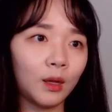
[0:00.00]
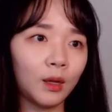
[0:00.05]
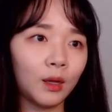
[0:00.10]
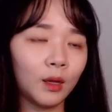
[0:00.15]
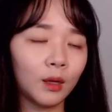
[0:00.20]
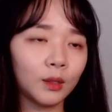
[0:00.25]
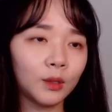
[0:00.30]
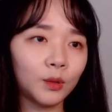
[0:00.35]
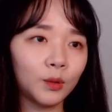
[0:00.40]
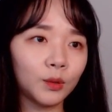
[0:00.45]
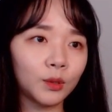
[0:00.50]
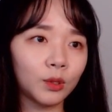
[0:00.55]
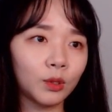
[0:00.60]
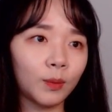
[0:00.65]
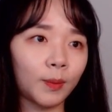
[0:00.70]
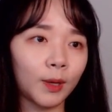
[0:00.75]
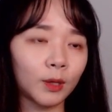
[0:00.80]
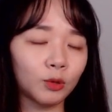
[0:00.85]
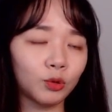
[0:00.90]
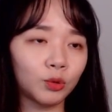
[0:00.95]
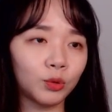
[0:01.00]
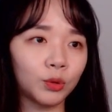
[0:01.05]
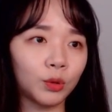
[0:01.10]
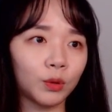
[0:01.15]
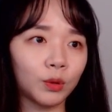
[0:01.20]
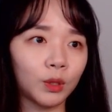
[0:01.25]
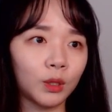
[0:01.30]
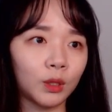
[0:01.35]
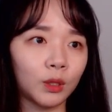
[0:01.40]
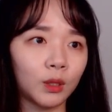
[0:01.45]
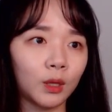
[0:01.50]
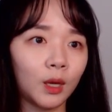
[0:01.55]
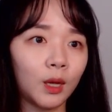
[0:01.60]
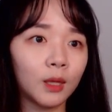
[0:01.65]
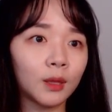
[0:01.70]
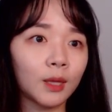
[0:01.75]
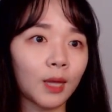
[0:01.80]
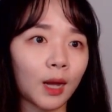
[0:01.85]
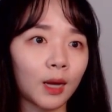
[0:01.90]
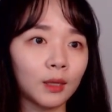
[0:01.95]
그곳에서 박중영이
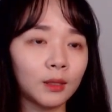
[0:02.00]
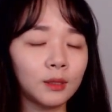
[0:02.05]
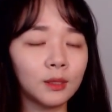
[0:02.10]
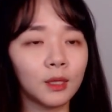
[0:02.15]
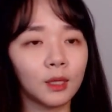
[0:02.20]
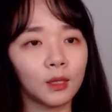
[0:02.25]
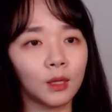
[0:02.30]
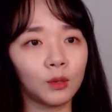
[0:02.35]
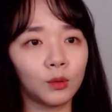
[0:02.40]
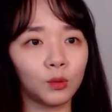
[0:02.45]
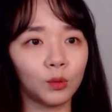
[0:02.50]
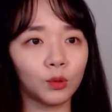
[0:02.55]
다른 사단으로